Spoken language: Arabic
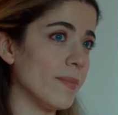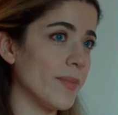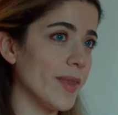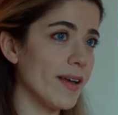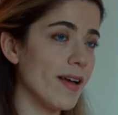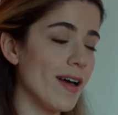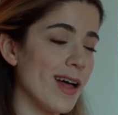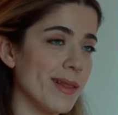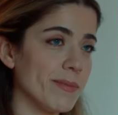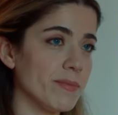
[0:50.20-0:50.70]

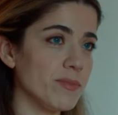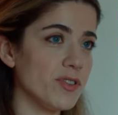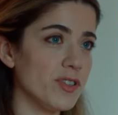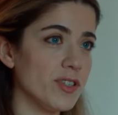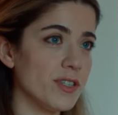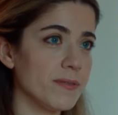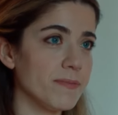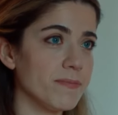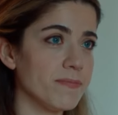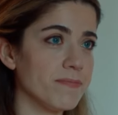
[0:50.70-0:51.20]
اختارت تضل
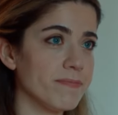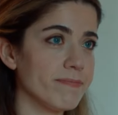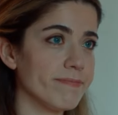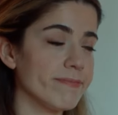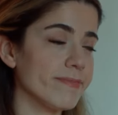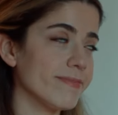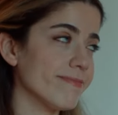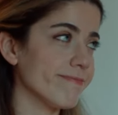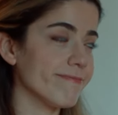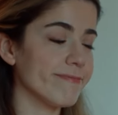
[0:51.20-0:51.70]
معنا
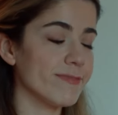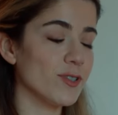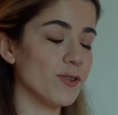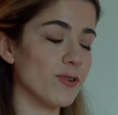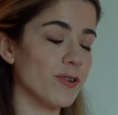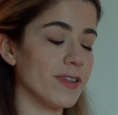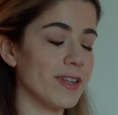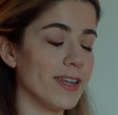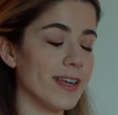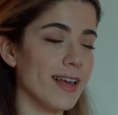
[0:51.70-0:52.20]
وضل
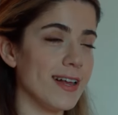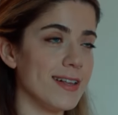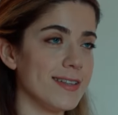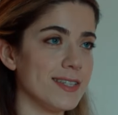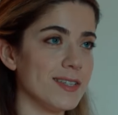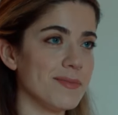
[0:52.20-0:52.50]
هالوجع